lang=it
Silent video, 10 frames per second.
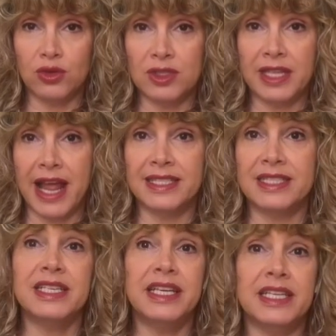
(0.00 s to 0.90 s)
allo
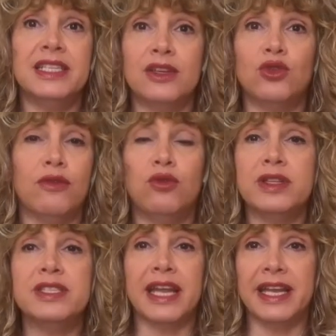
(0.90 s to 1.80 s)
stress e iniziano a
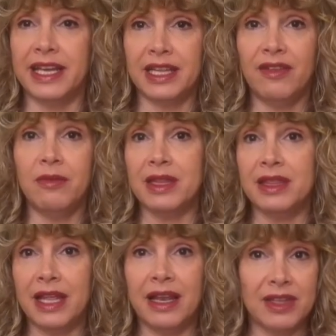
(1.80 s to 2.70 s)
influenzare
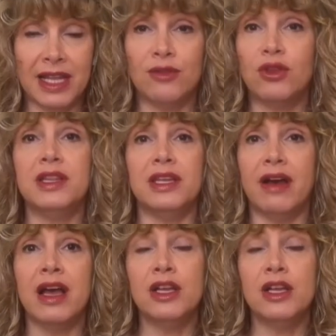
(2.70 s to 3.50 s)
negativamente la vita lavorativa,